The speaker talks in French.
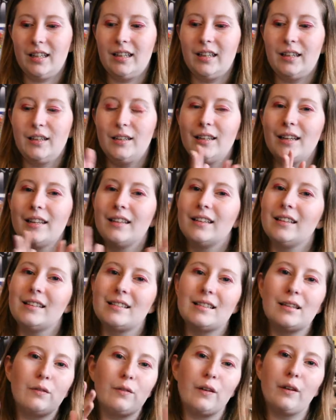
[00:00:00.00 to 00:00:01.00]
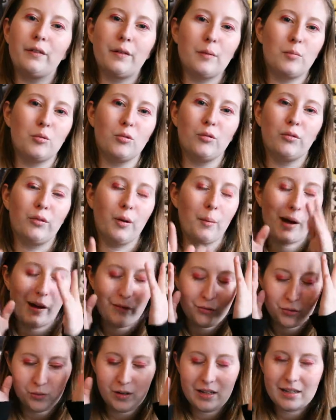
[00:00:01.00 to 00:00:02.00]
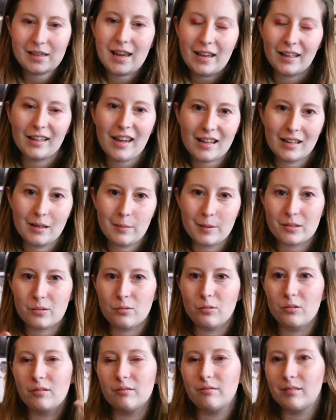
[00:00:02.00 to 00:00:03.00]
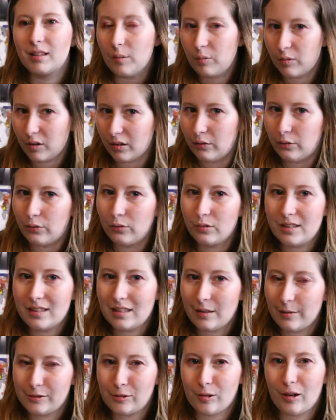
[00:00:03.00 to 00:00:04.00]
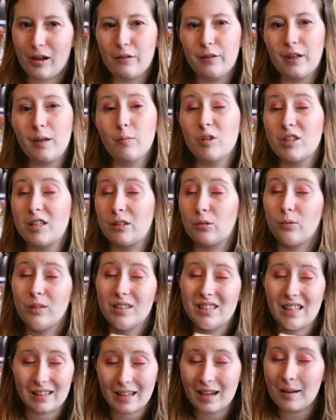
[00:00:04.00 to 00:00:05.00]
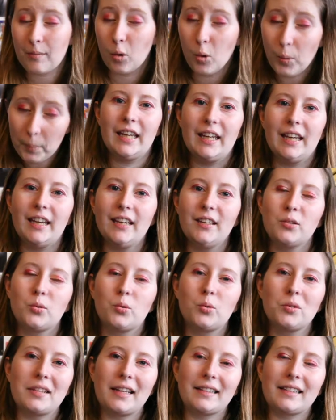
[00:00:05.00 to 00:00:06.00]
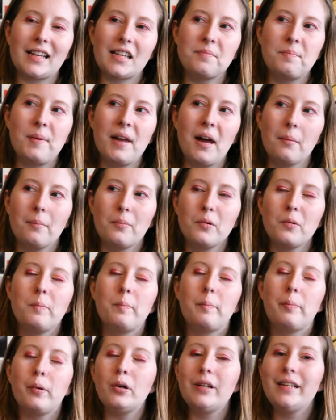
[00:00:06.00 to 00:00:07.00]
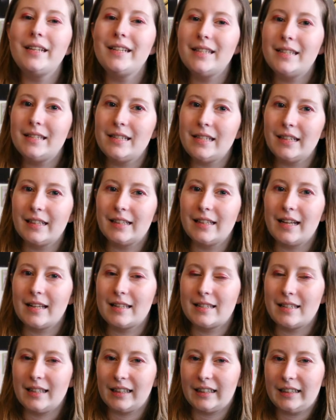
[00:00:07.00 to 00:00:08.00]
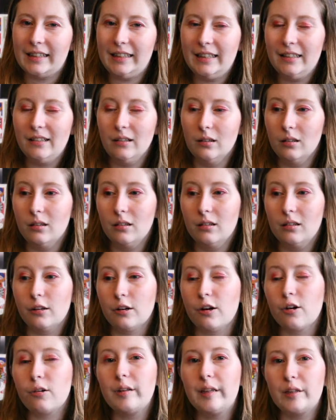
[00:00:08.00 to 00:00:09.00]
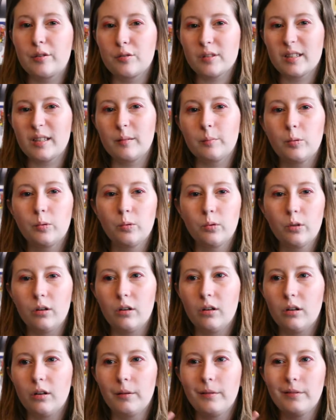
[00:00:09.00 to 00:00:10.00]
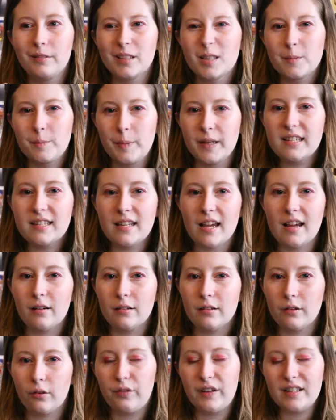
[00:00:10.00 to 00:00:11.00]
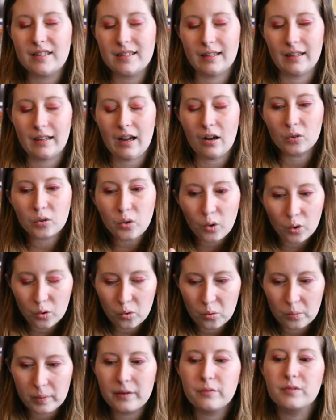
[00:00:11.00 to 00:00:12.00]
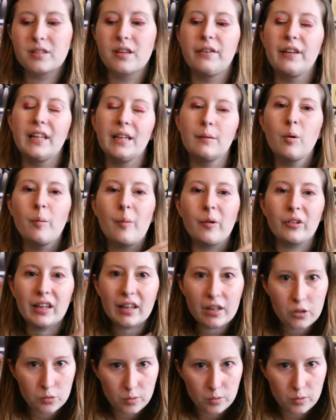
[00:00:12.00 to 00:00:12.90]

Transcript: et il y a des effets fabuleux. Enfin bref, je vous laisserai regarder parce que d'un point de vue cinématographique, moi j'ai trouvé ça très beau. Et du coup, cet aspect un peu policier de la série euh, rend les choses un peu spéciales. En fait, c'est entrecoupé, vous avez des moments très